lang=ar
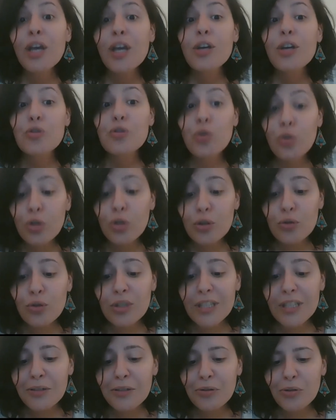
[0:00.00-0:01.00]

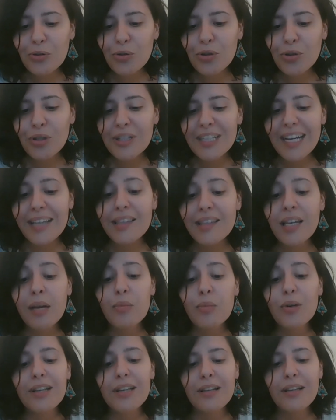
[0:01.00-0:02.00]
جهودكم انتو رح
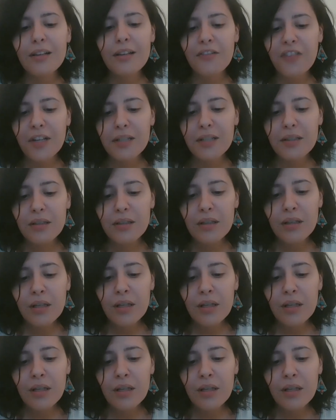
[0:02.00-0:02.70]
تعمل كل الفرق